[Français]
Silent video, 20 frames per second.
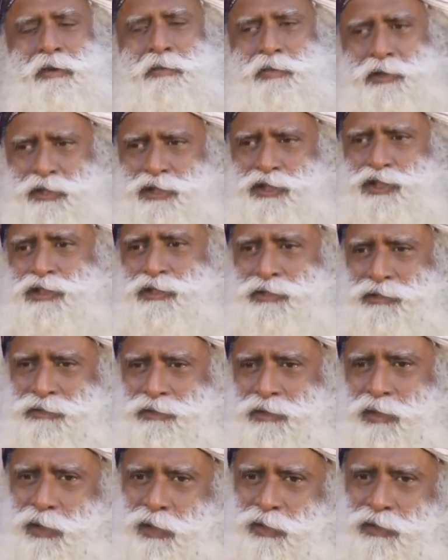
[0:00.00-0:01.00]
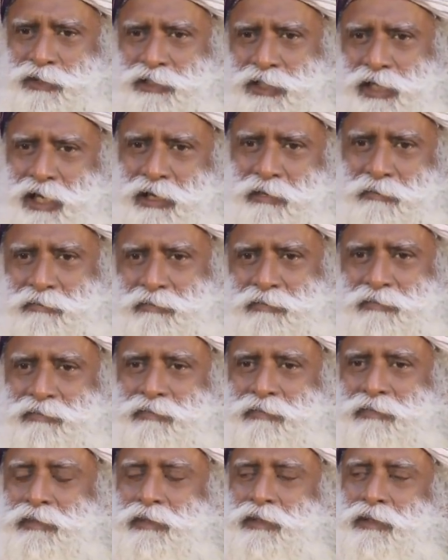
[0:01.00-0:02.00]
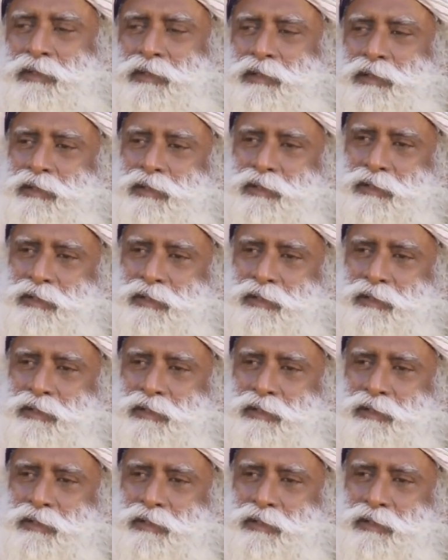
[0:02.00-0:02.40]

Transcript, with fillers: de la compétition en permanence.